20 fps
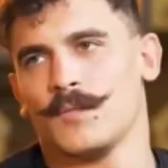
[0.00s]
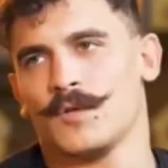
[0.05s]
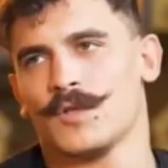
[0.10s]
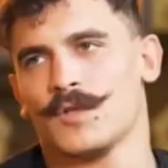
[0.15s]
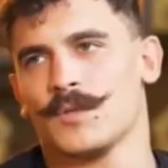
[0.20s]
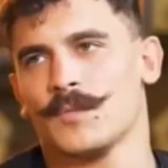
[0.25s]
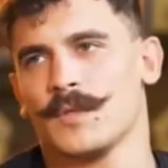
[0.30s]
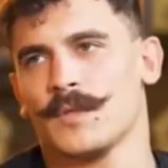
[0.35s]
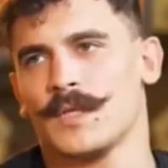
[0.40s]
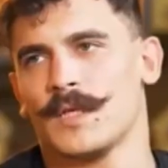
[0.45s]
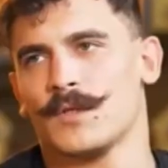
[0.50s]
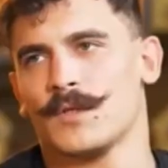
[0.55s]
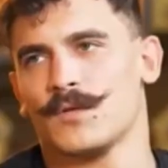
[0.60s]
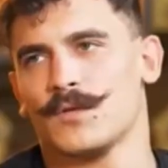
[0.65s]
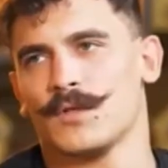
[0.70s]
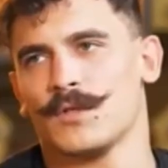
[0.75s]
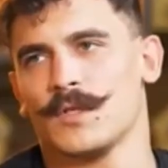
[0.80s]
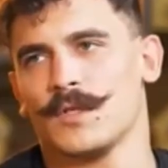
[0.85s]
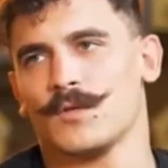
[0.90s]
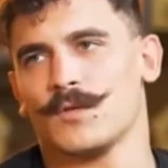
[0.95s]
можешь смотреть
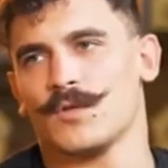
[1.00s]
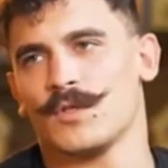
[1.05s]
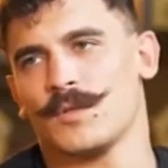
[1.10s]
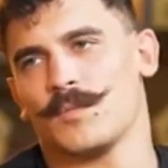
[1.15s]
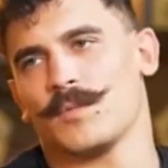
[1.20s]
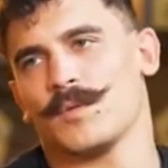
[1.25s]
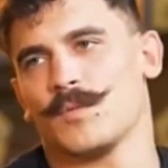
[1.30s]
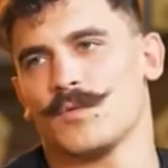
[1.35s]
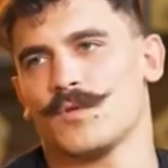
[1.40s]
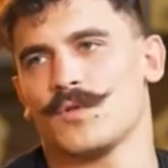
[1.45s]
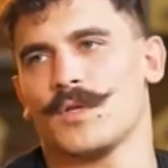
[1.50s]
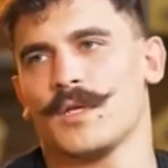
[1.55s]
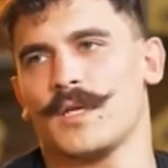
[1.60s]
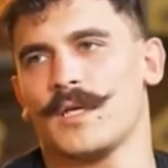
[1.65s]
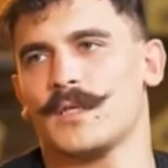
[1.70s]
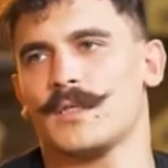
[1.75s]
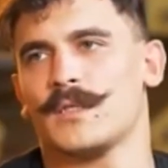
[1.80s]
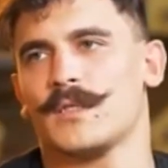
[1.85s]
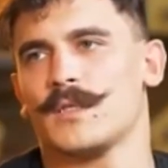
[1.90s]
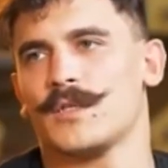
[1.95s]
уже на эту жизнь, потому что
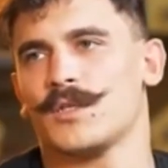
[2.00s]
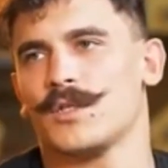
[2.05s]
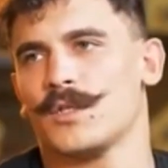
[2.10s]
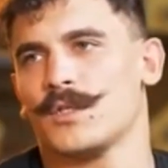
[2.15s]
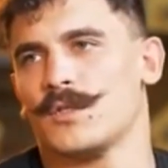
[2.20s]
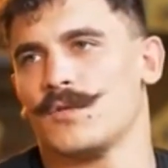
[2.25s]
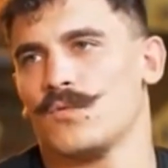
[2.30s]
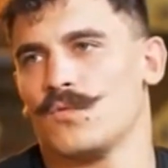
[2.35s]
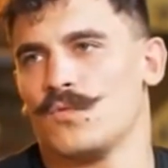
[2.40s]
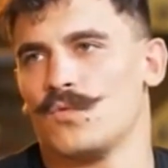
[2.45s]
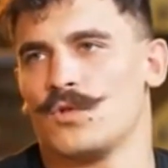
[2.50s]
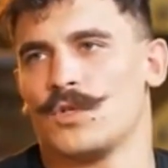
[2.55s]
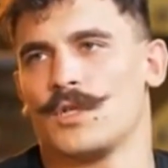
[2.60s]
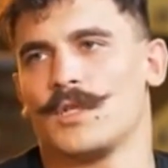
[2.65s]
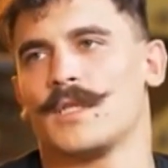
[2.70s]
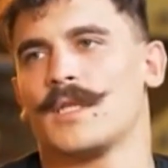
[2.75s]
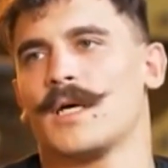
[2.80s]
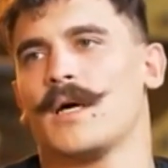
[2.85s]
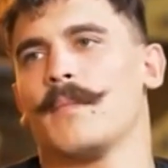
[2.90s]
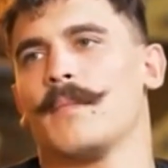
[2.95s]
есть жизнь
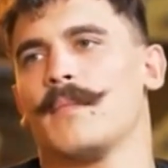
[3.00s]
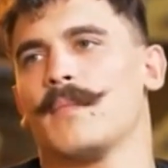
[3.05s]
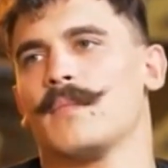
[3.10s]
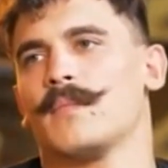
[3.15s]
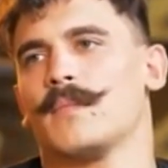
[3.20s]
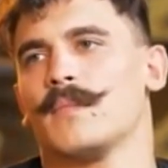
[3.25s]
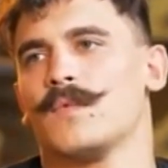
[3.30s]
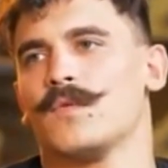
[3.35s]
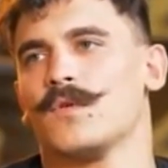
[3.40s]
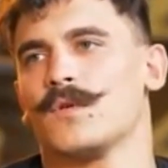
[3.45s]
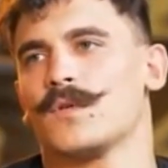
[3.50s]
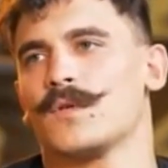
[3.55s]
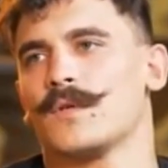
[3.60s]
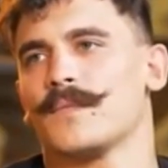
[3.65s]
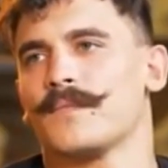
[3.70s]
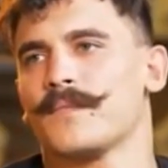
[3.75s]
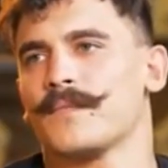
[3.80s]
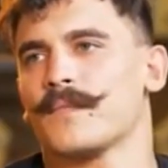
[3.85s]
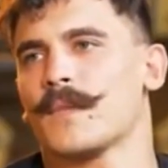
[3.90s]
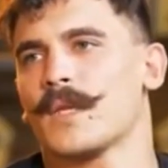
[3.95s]
уже там, вот,
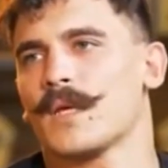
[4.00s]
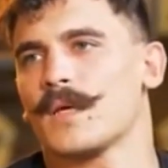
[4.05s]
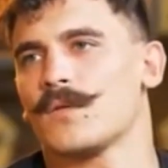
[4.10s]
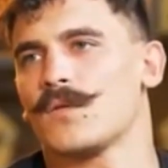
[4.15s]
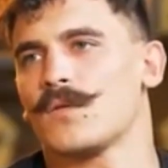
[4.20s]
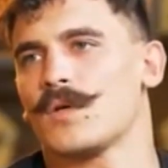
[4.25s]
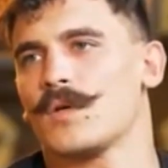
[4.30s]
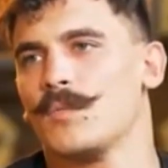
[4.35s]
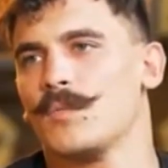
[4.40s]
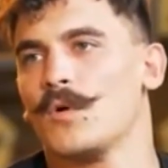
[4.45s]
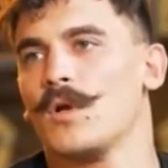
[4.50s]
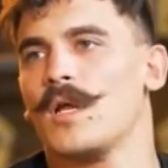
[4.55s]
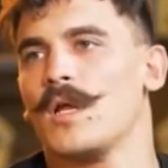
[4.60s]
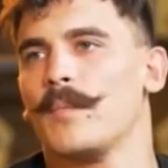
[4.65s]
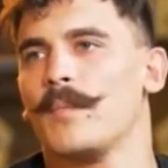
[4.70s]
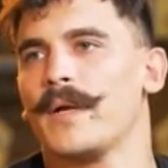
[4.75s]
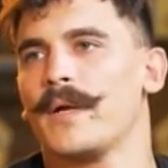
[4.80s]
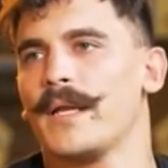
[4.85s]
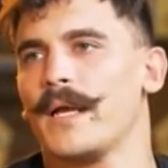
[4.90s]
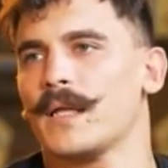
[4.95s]
которая более
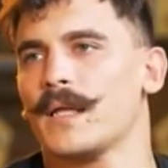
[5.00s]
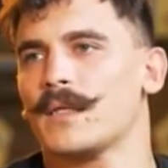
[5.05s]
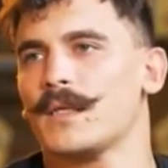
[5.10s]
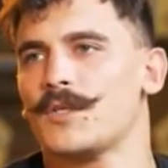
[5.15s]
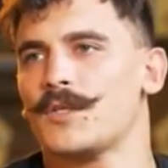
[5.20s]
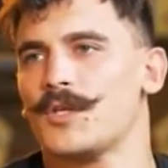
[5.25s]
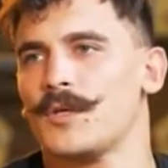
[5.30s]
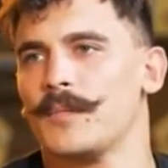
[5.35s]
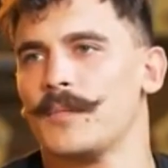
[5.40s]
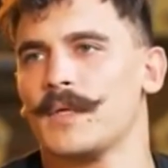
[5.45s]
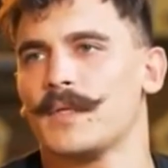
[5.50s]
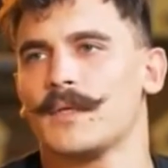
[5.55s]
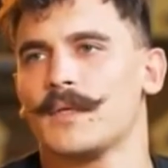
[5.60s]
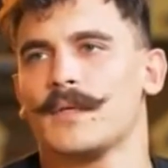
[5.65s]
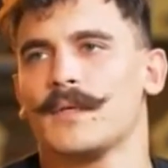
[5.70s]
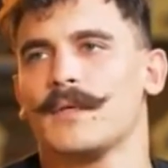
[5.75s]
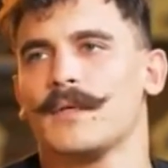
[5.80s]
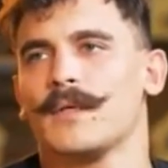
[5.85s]
понятна, чем это.